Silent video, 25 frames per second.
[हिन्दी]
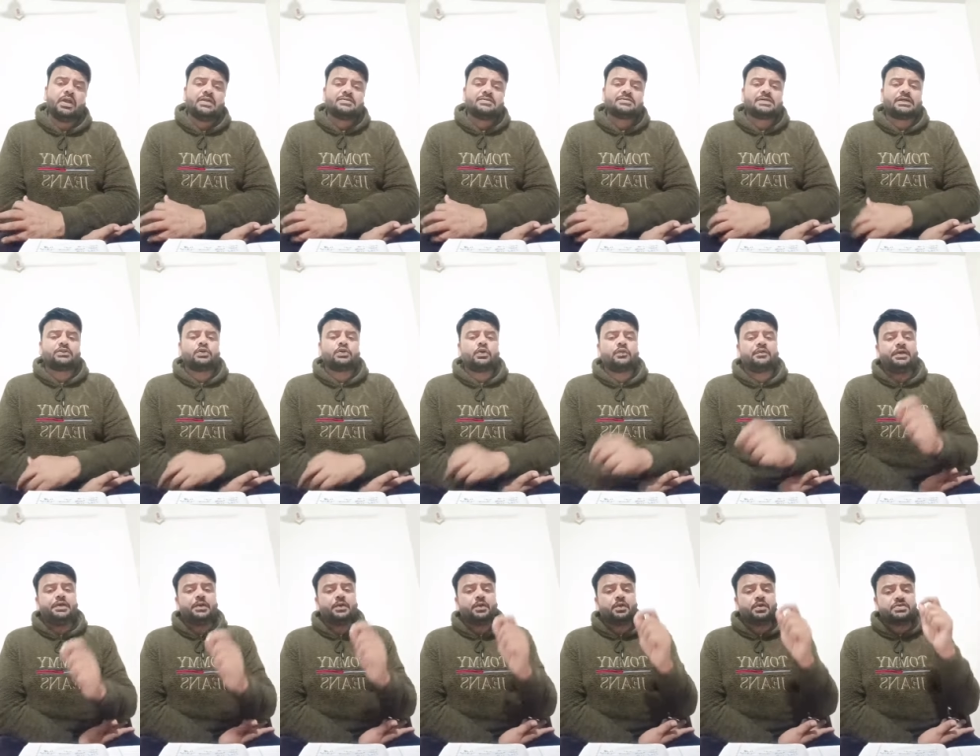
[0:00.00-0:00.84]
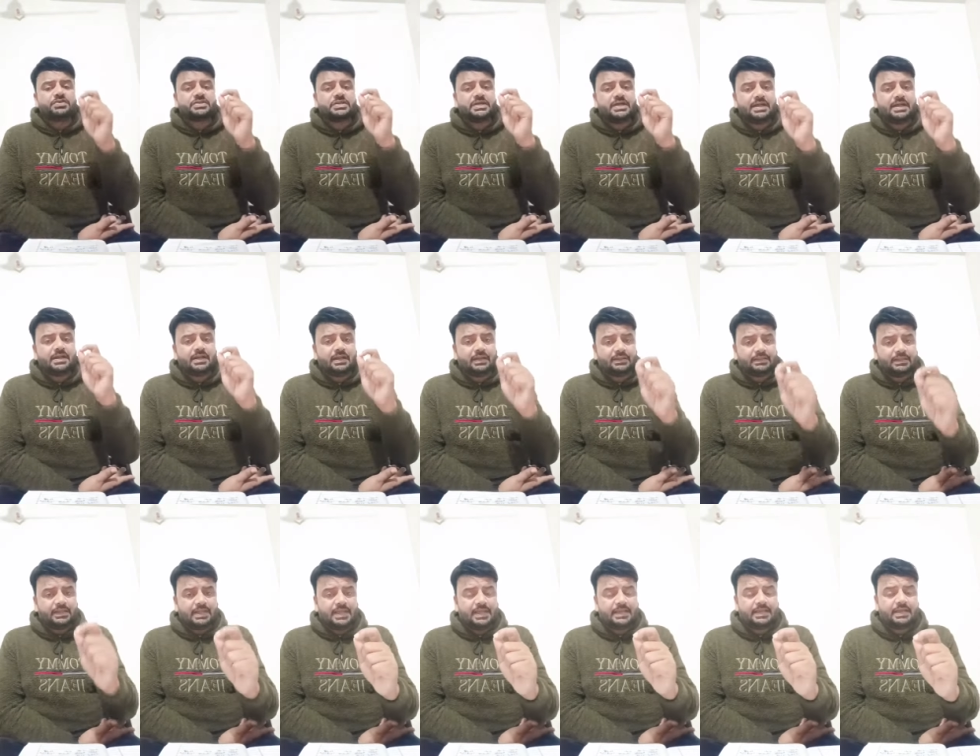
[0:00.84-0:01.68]
साथियों वीडियो को शेयर कर
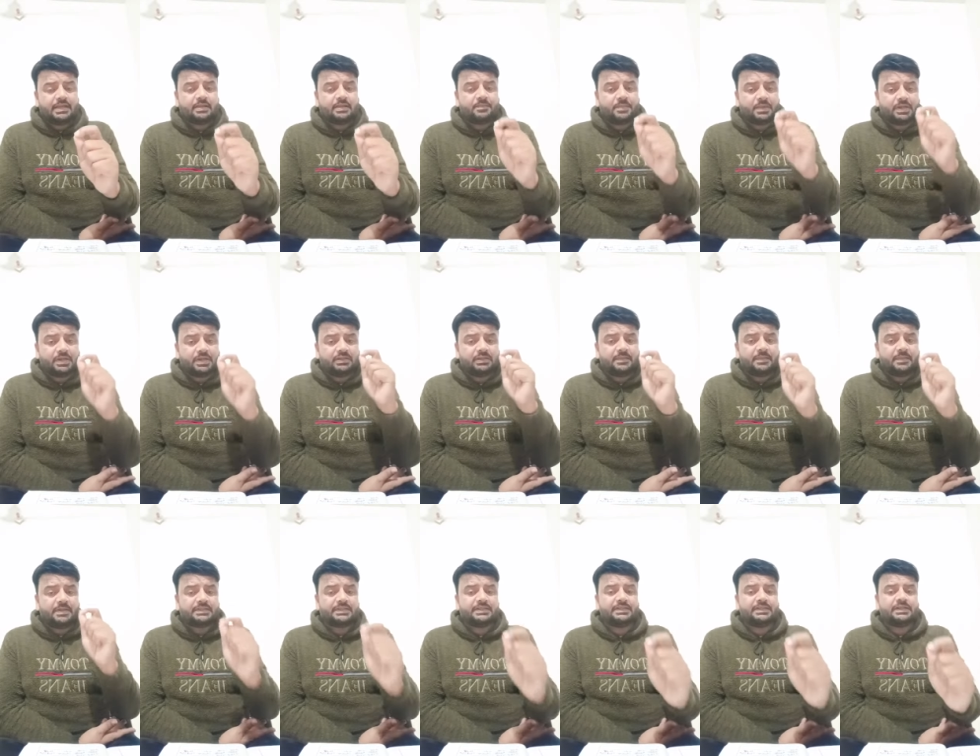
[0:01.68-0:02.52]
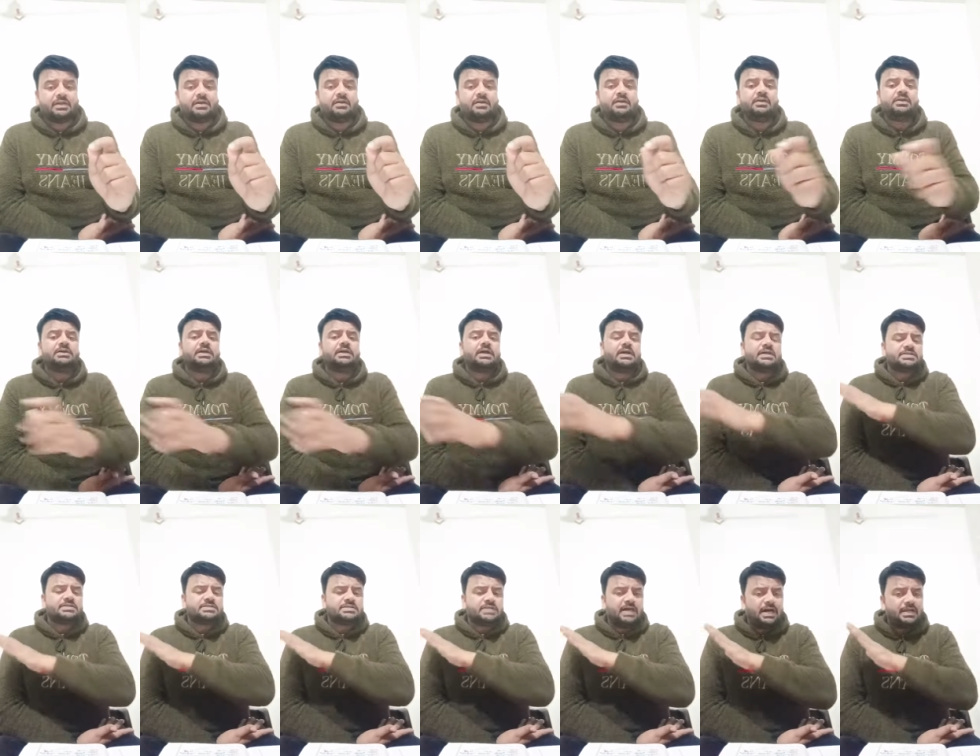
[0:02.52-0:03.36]
देना एक एक बटन दबाते जाना
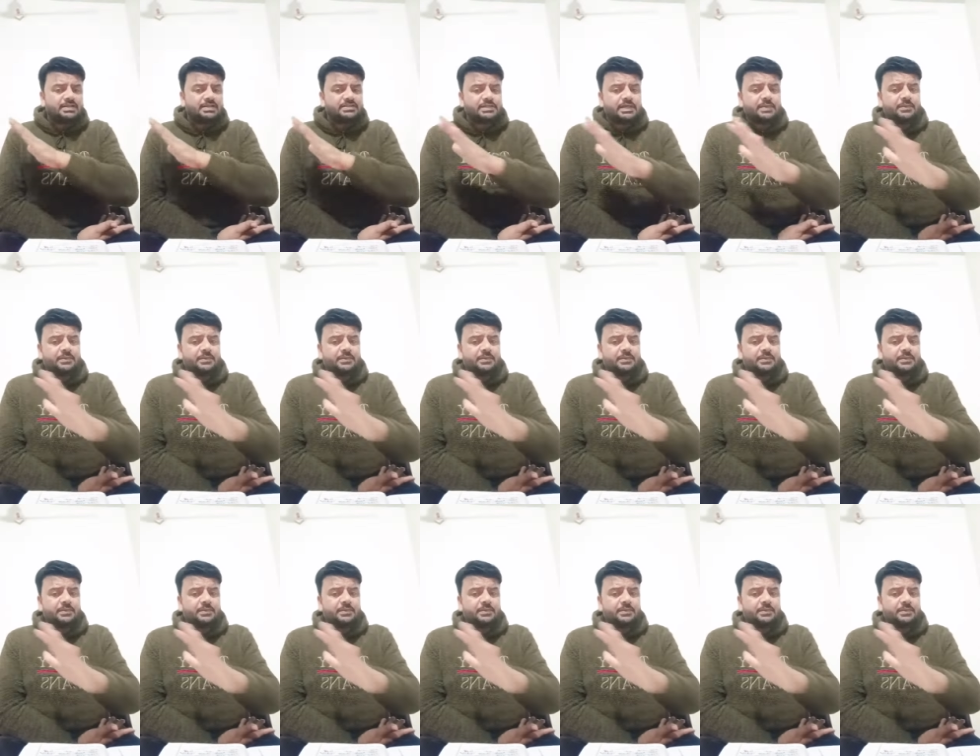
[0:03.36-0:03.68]
स्टार चाहे मत